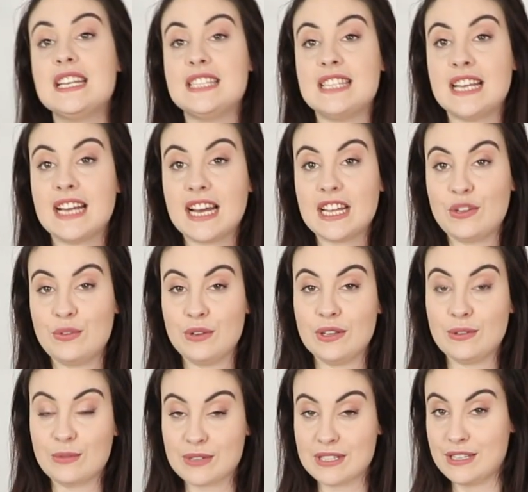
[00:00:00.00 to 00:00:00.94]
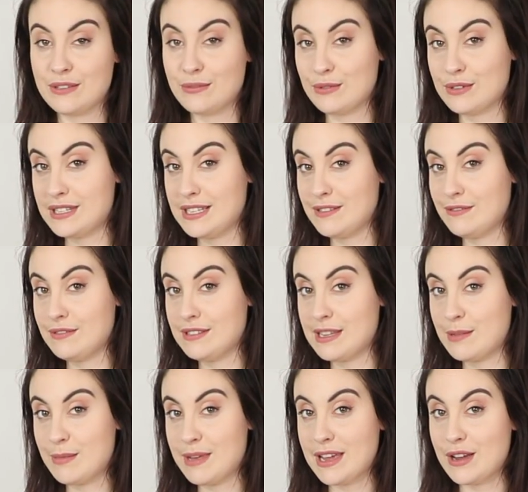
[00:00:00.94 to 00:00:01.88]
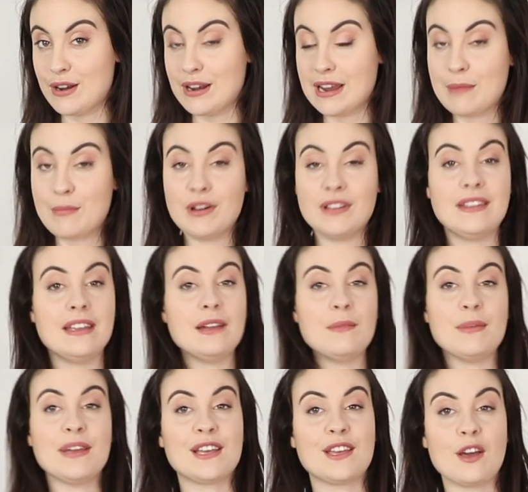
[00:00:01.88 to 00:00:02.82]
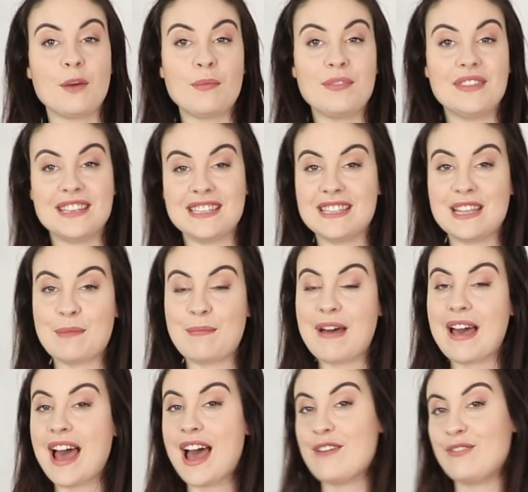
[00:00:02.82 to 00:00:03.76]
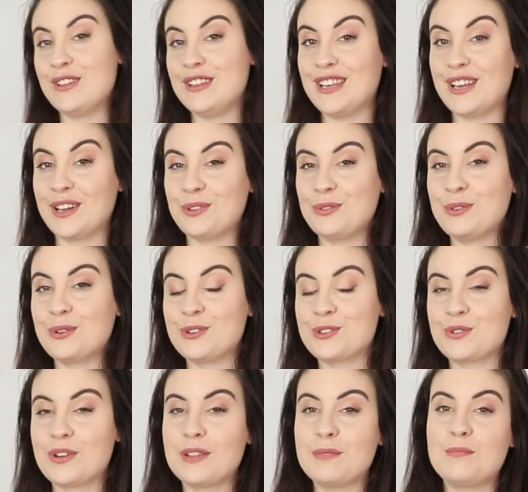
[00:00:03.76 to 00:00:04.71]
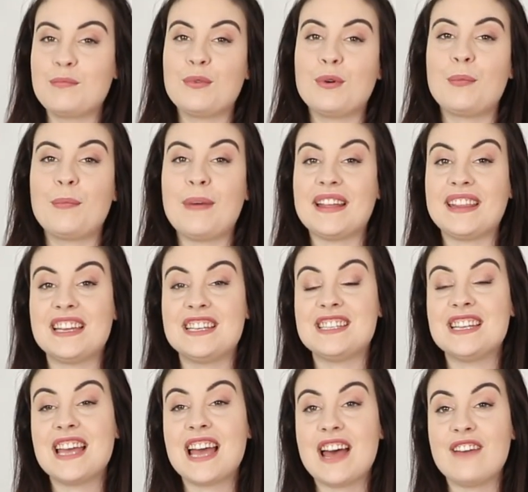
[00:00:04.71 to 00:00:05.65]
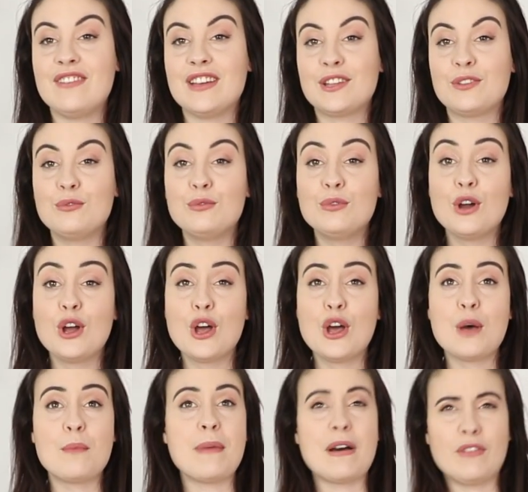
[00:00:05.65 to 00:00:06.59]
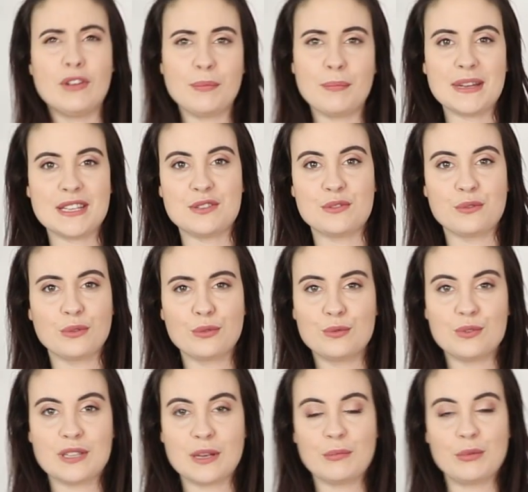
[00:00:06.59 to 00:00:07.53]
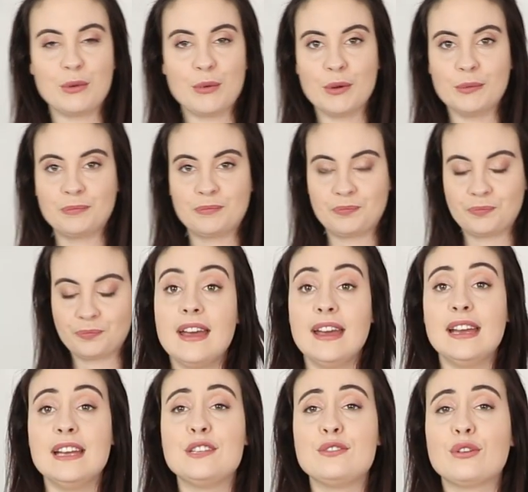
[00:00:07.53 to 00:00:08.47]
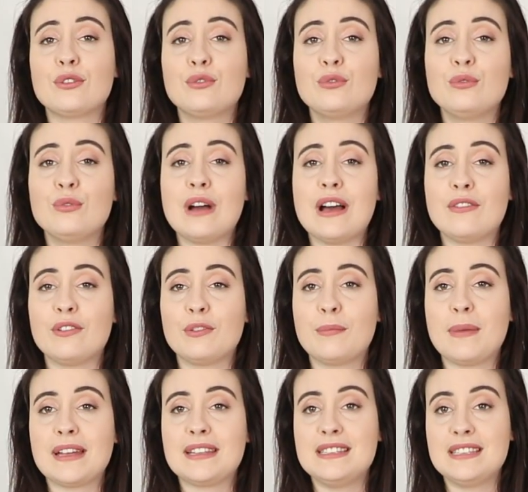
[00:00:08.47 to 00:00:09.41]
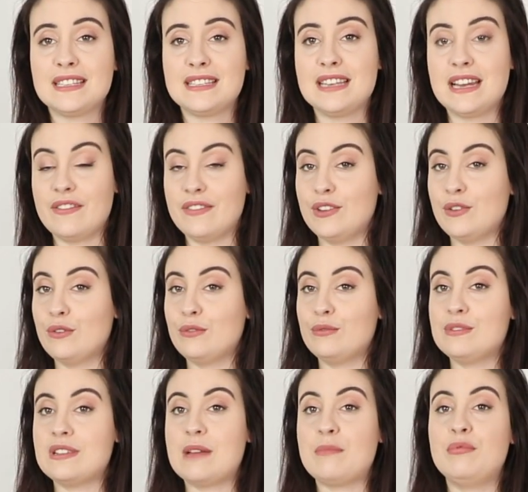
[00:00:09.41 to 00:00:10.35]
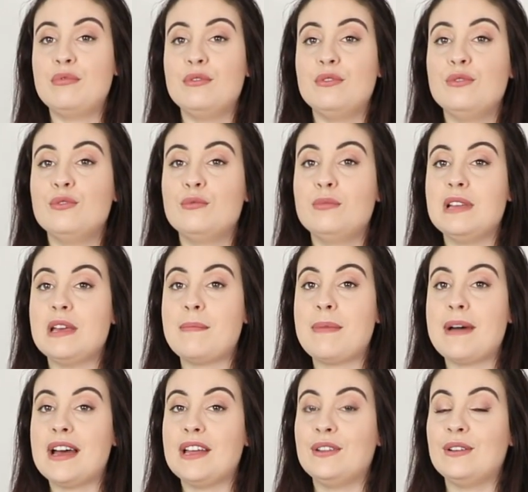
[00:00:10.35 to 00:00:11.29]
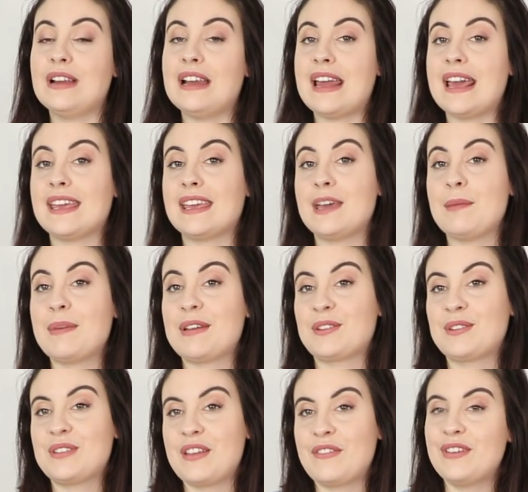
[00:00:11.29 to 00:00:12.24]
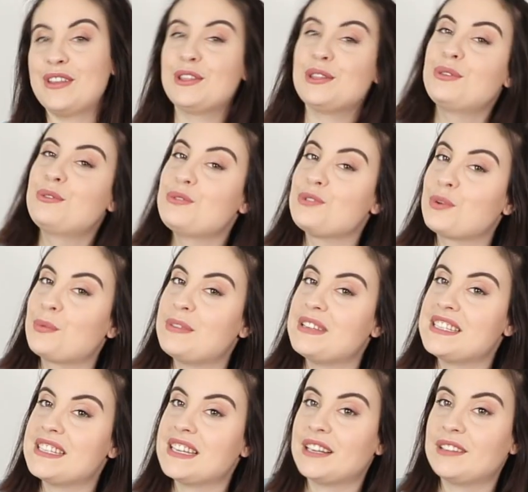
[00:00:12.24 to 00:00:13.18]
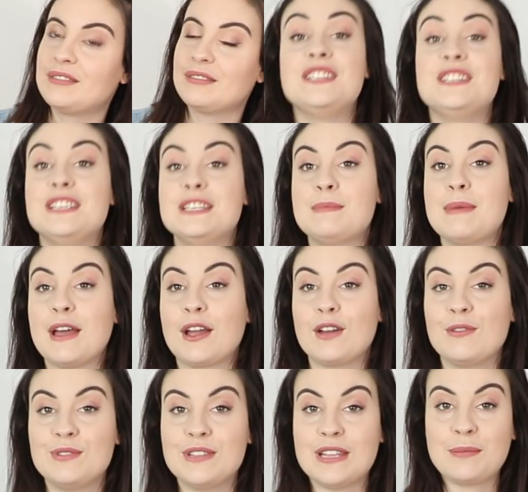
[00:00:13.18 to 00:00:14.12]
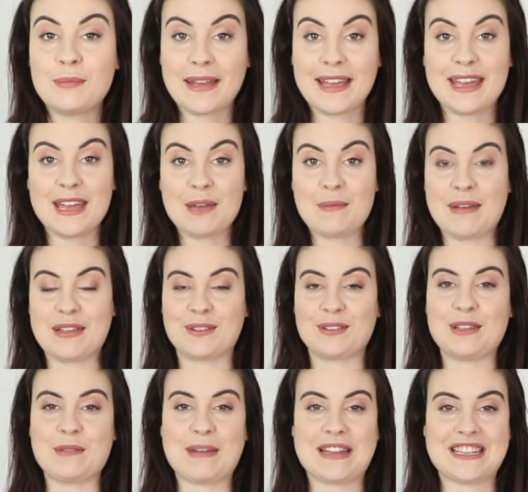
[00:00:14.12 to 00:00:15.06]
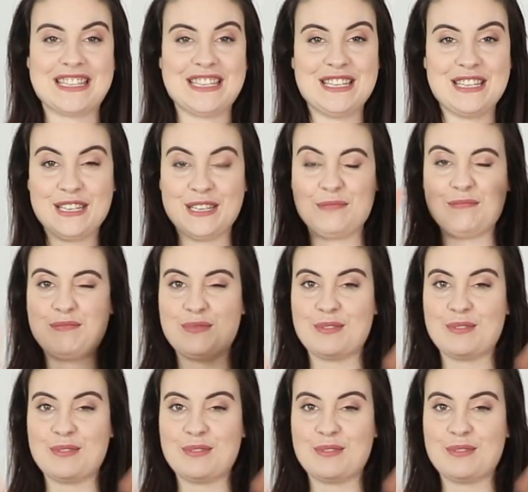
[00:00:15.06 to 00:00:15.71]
C'est gratuit, donc si vous aussi vous aimez euh, la mode et le make-up, n'hésitez pas à venir nous rejoindre pour partager avec nous bah, votre passion, tout simplement. Et surtout, avant de partir, si la vidéo vous a plu, n'oubliez pas de la liker parce que ça fait toujours plaisir. J'espère que vous êtes prêts parce qu'on est parti